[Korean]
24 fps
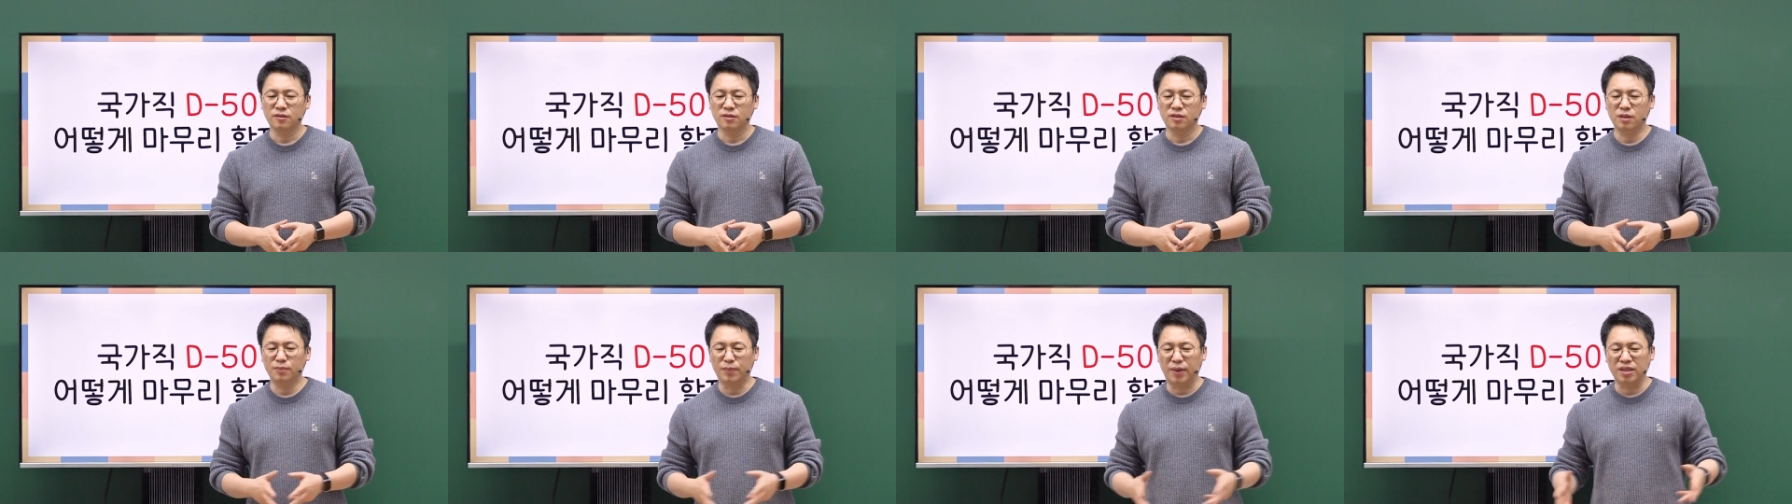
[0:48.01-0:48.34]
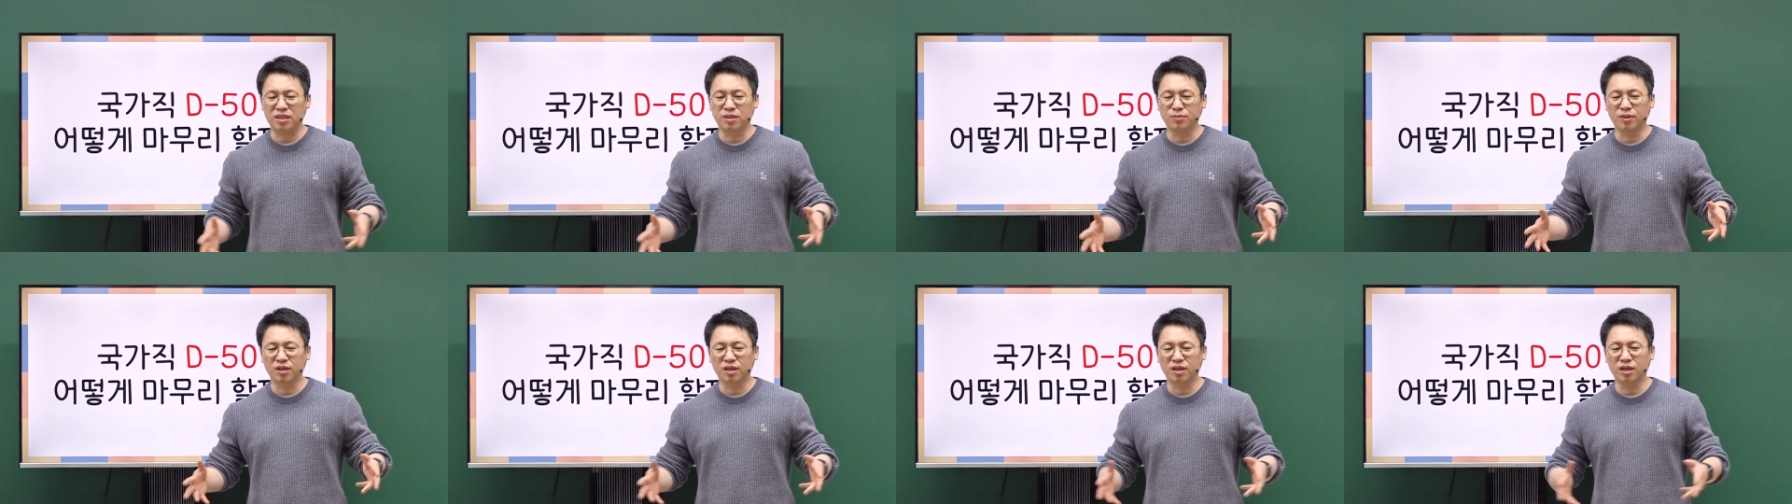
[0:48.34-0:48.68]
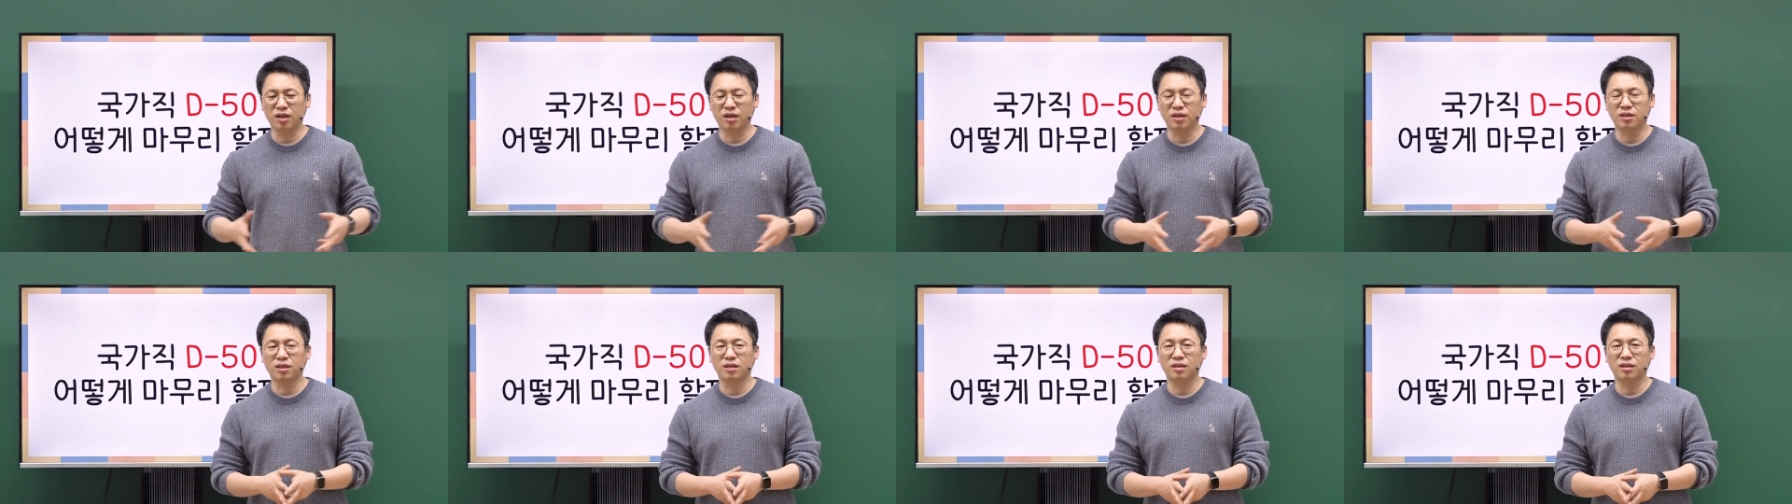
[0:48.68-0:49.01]
이 마지막에
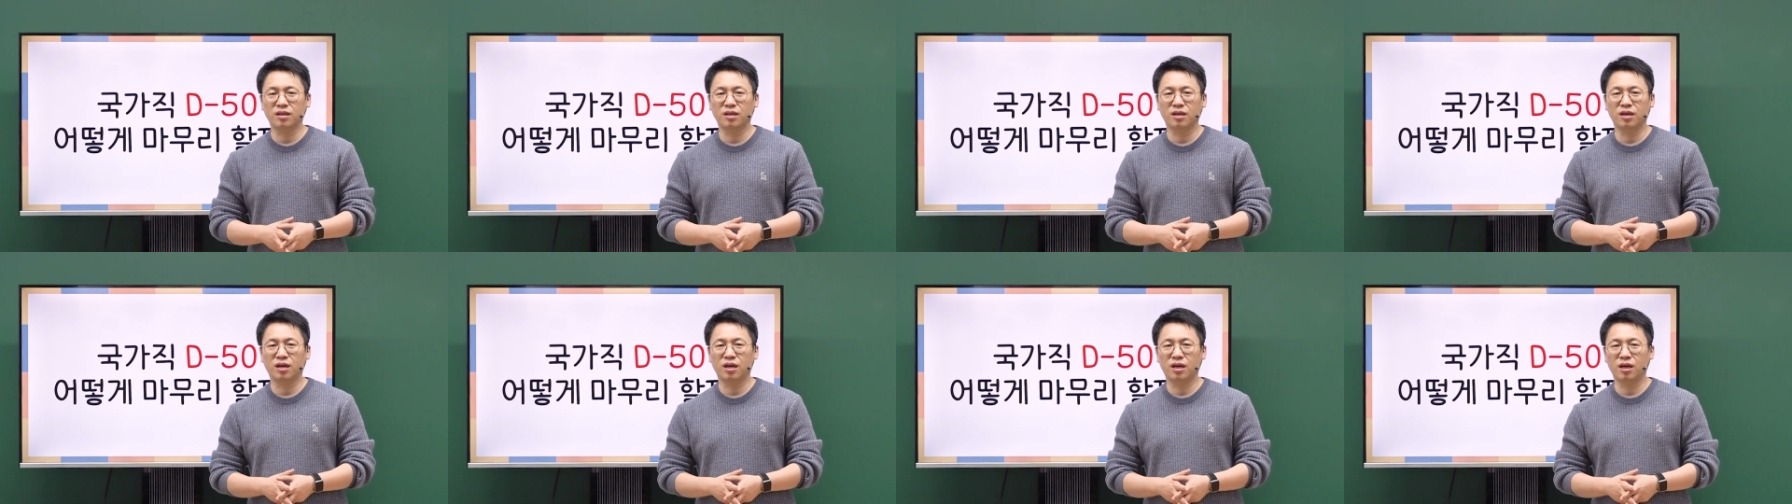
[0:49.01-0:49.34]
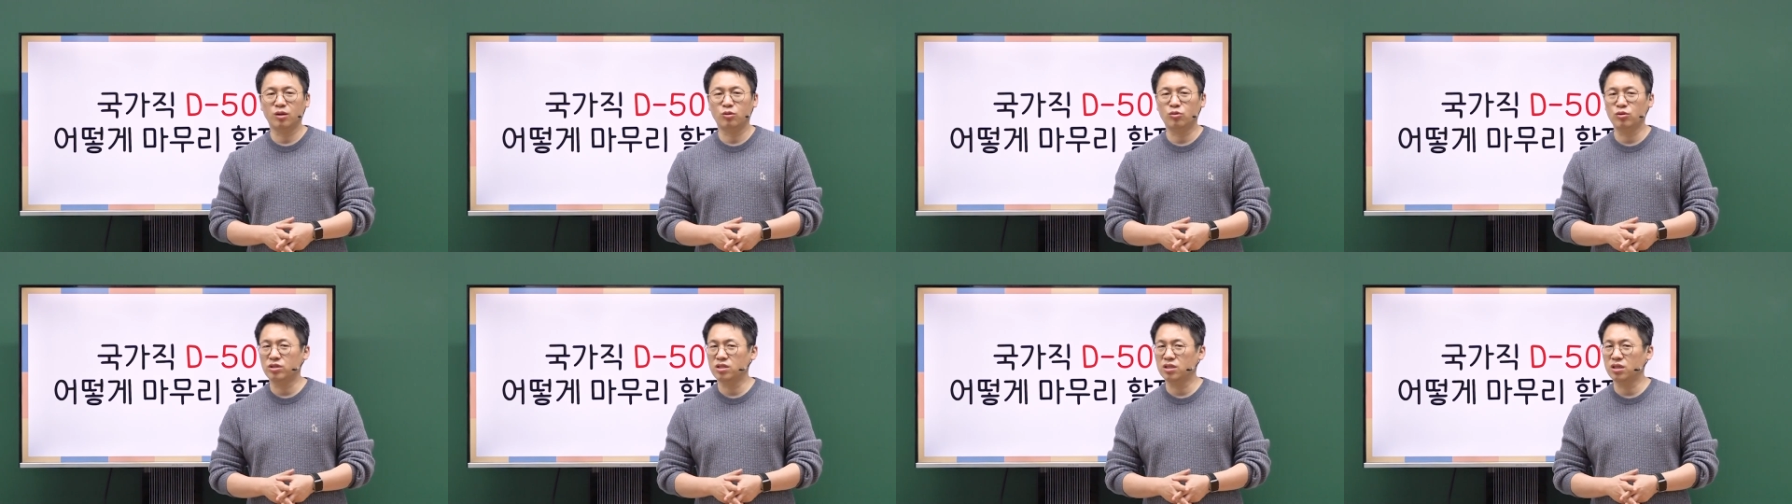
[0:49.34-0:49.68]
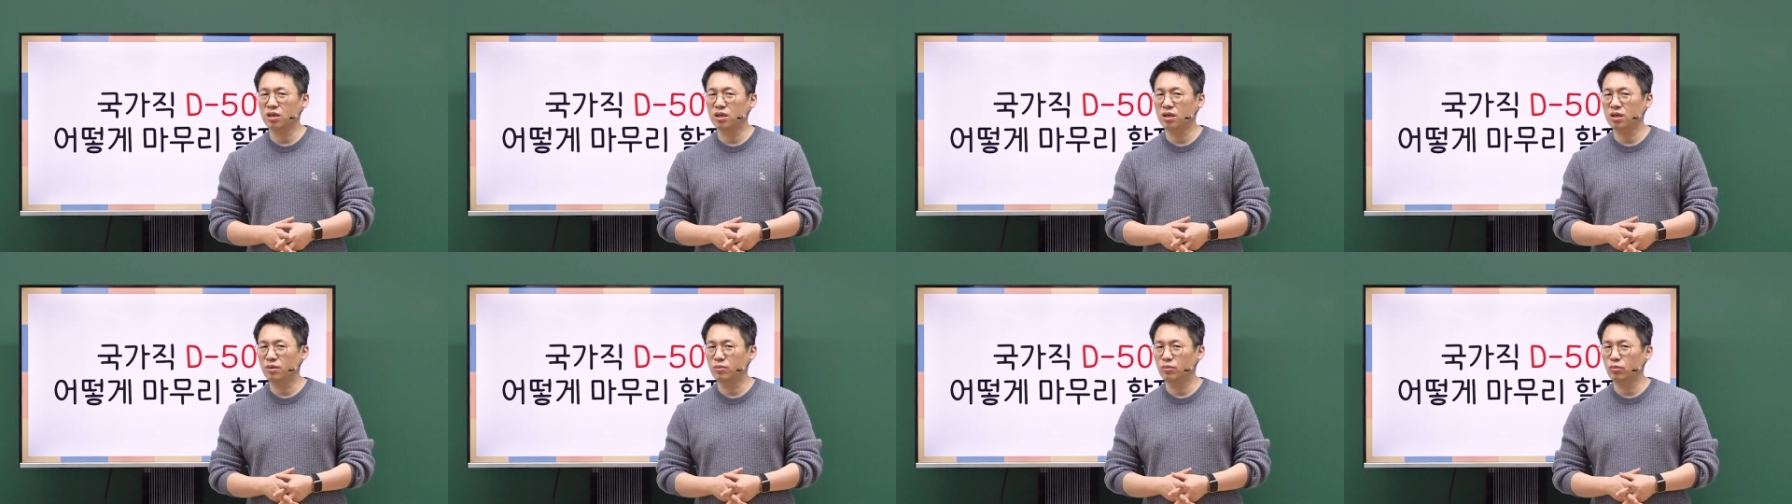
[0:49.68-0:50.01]
해야 되는 게 도대체